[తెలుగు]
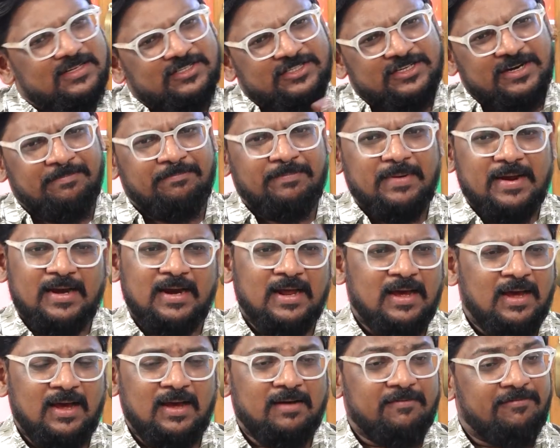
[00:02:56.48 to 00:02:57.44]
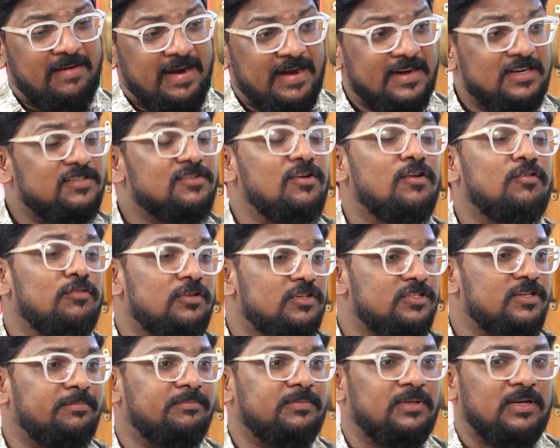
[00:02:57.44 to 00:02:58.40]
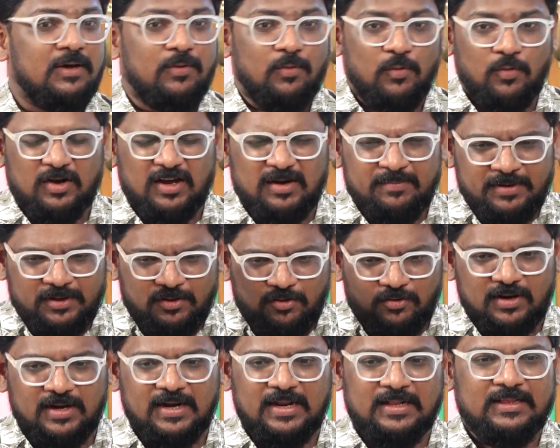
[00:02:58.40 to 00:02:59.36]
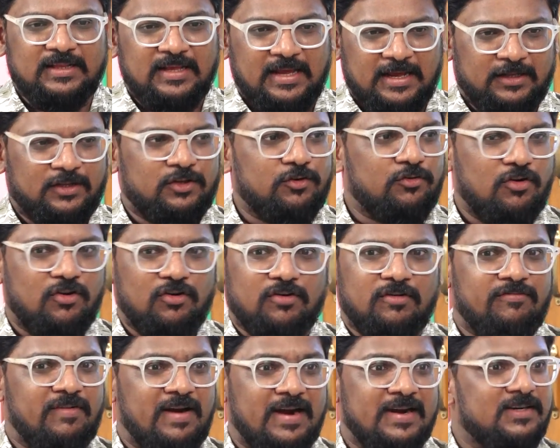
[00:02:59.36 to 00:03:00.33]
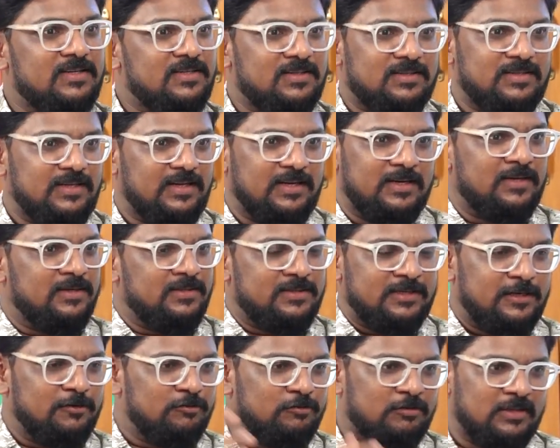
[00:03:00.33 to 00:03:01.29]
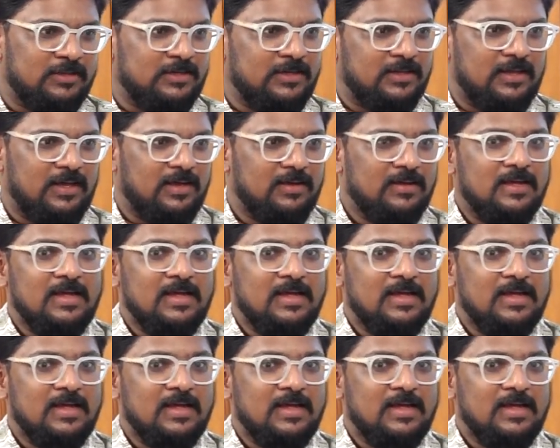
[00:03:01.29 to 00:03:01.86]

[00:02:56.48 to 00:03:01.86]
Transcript: స్టెప్ అయినా ఫైట్స్ లో కూడా చెప్తున్నా ఒకరి మీద ఒకరు ఎత్తుకొని ఒక ఫైట్ సీన్ ఉంటది కదా